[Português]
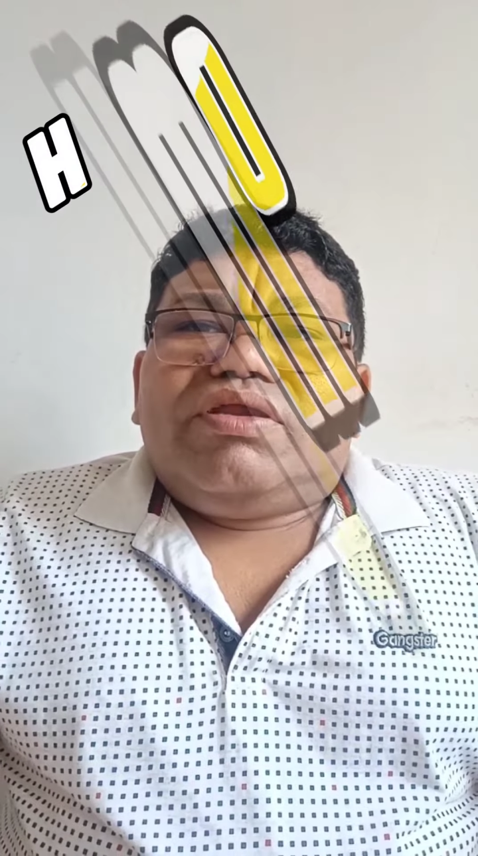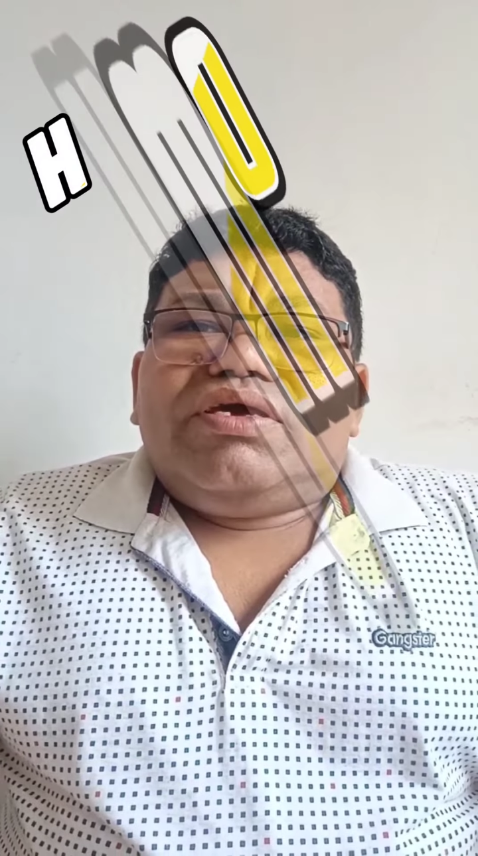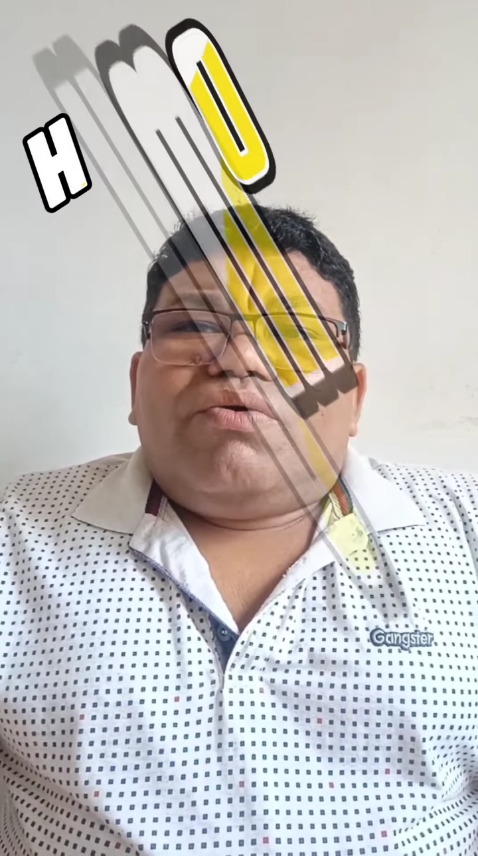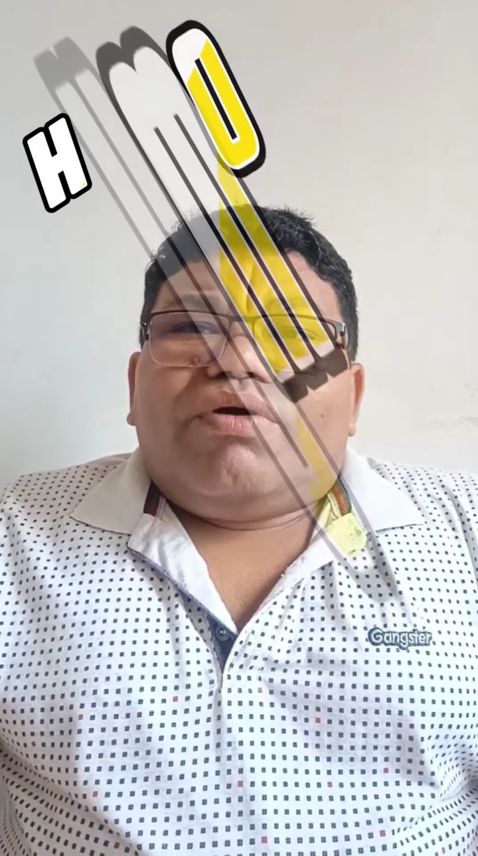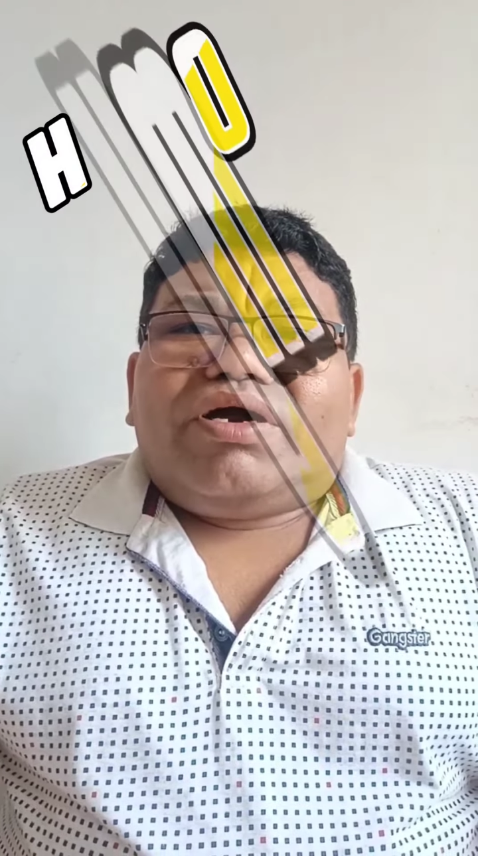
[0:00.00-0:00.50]

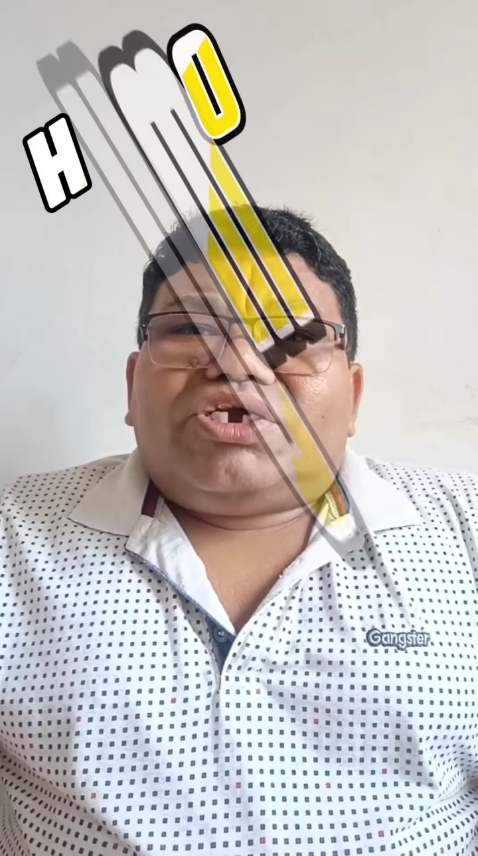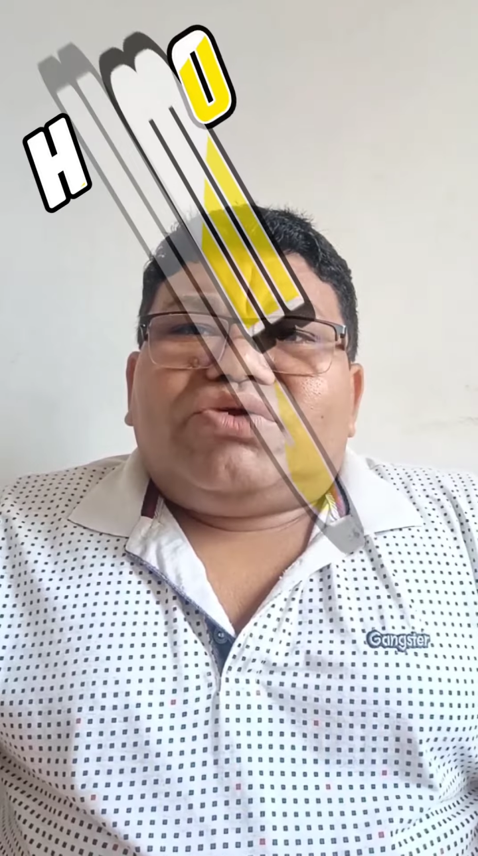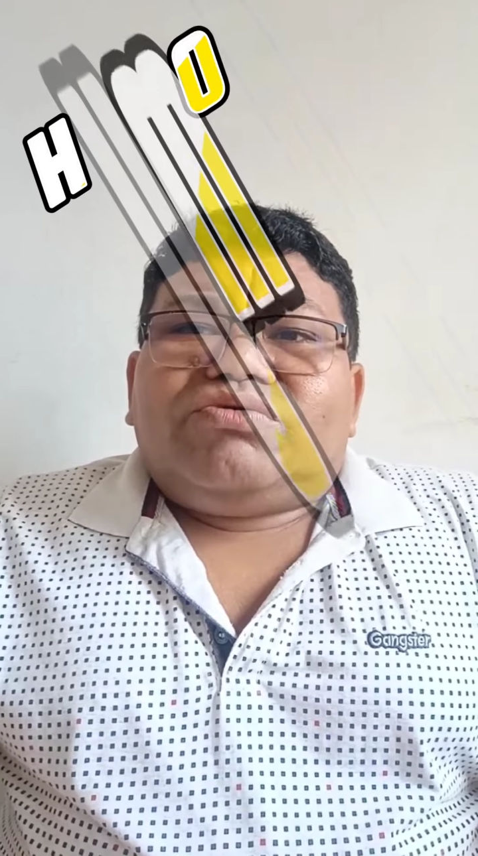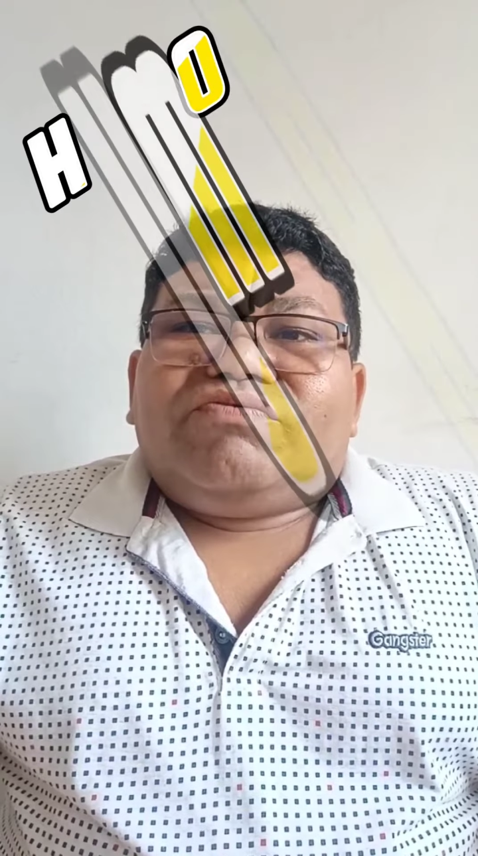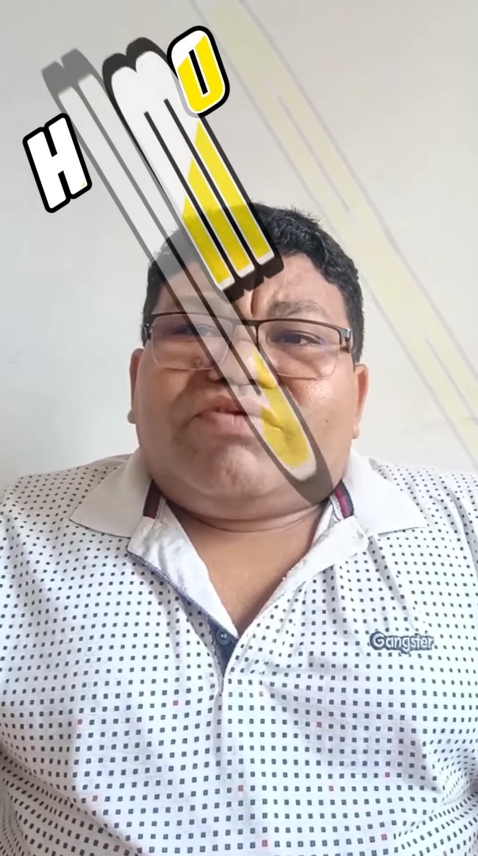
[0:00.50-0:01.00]

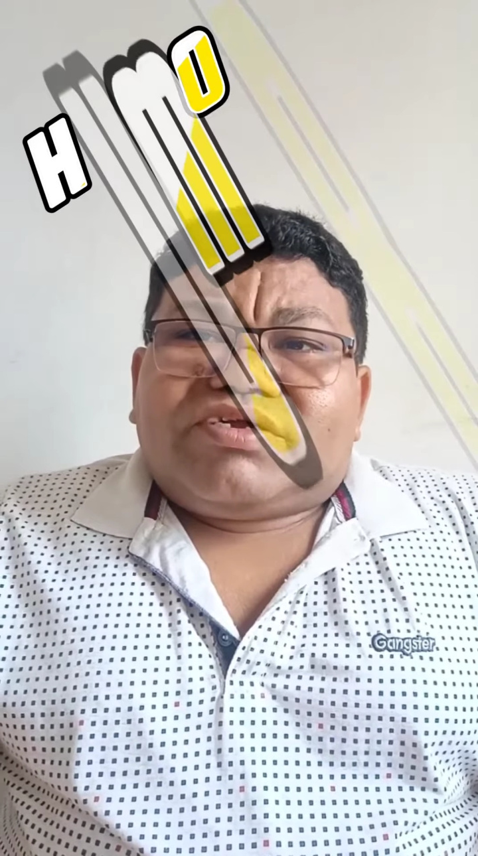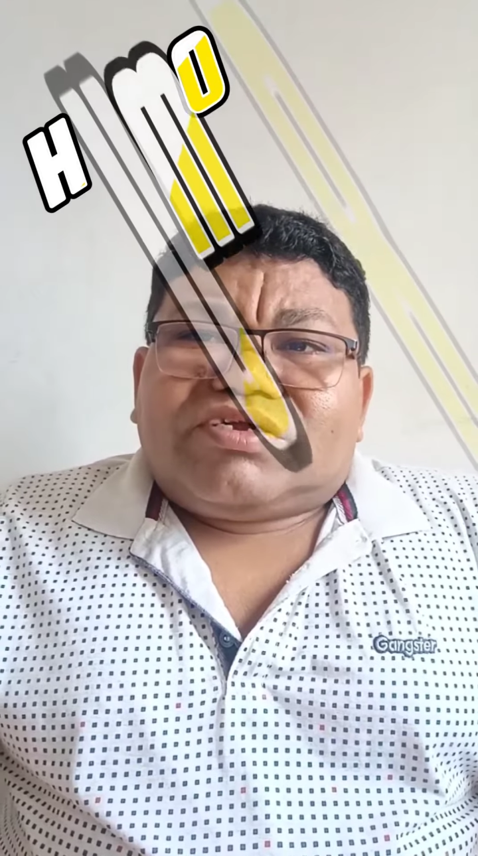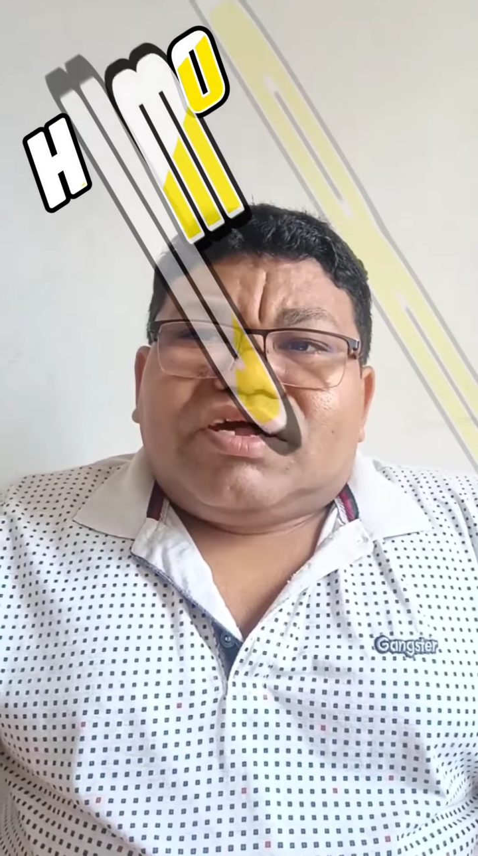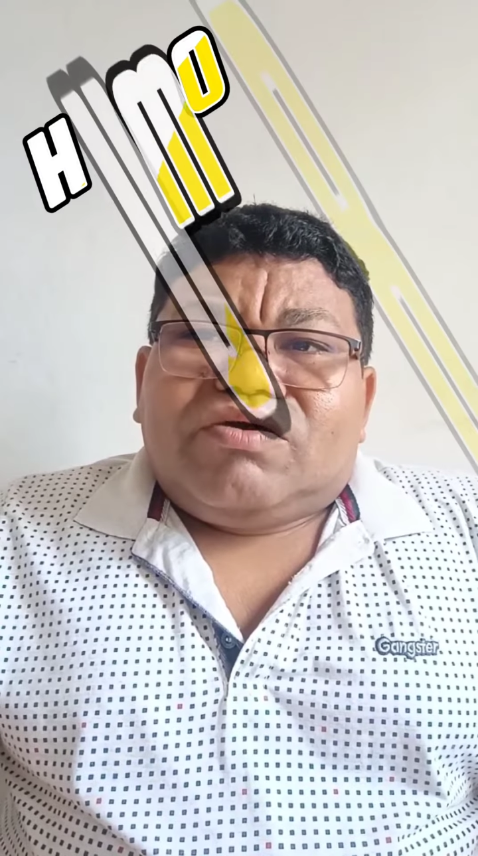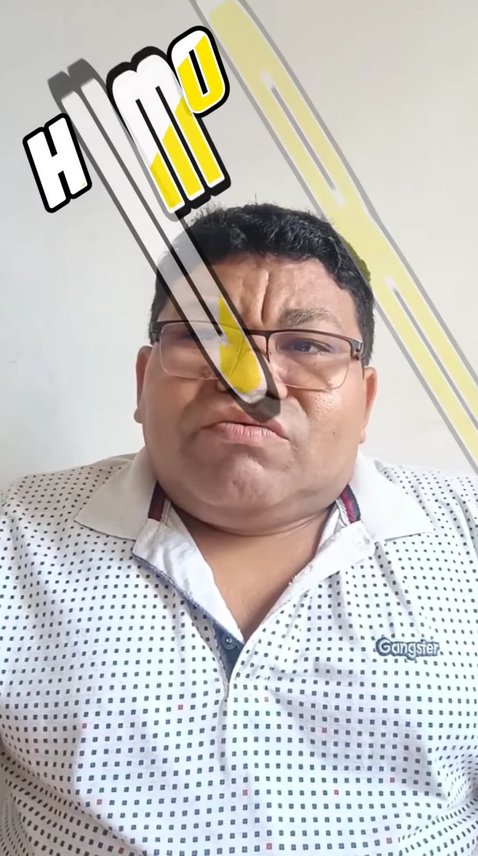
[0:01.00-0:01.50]
linguagem
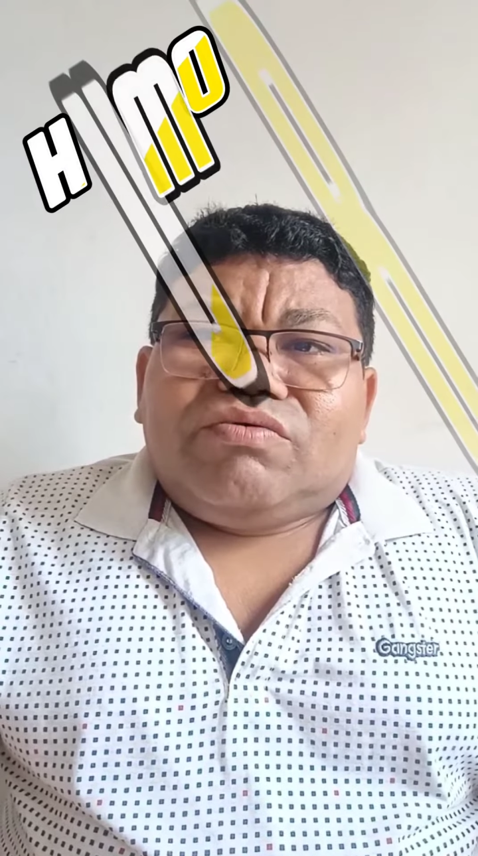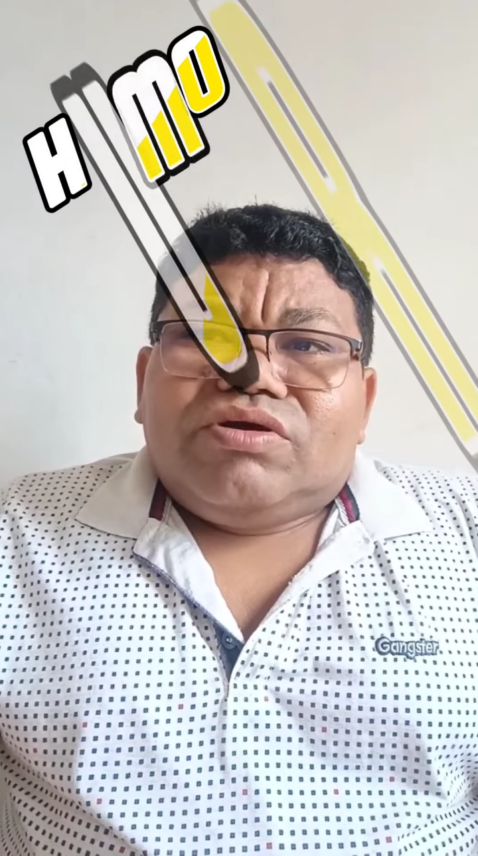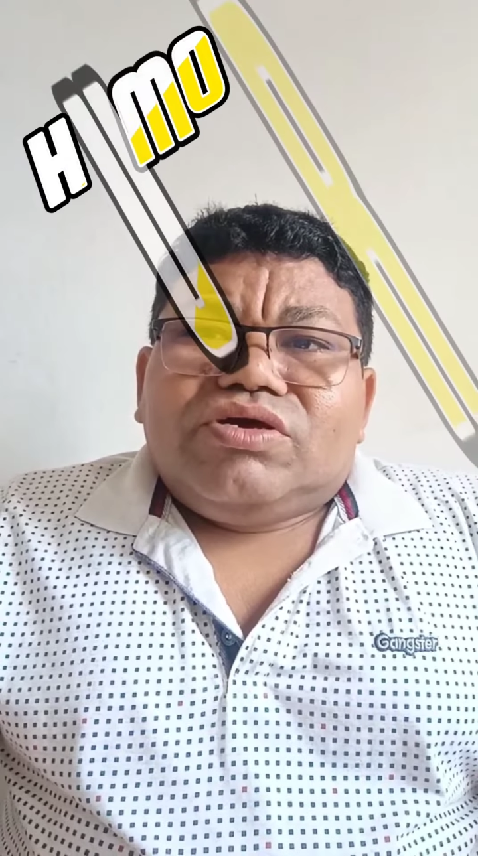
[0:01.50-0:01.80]
universal